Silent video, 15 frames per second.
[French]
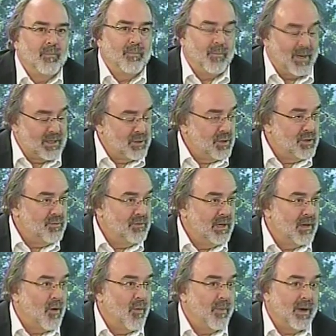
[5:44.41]
Parce que je
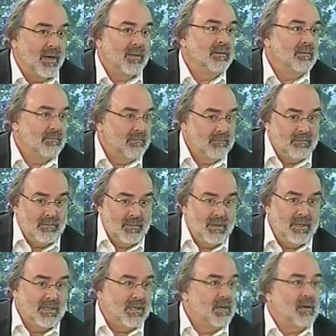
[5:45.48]
voulais comprendre
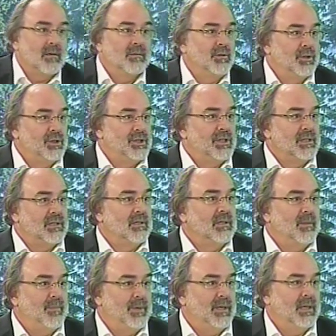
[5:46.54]
les écarts de richesse entre
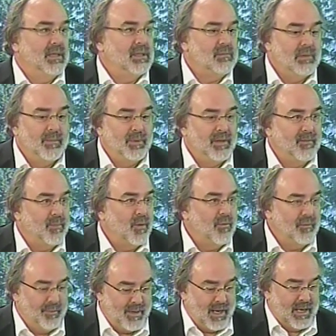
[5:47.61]
les pays riches et les pays
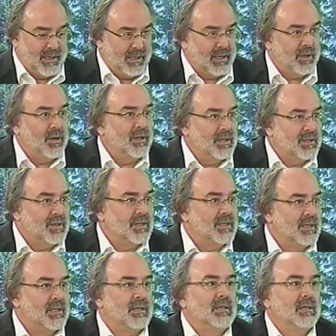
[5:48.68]
pauvres, puis à l'intérieur des sociétés. cet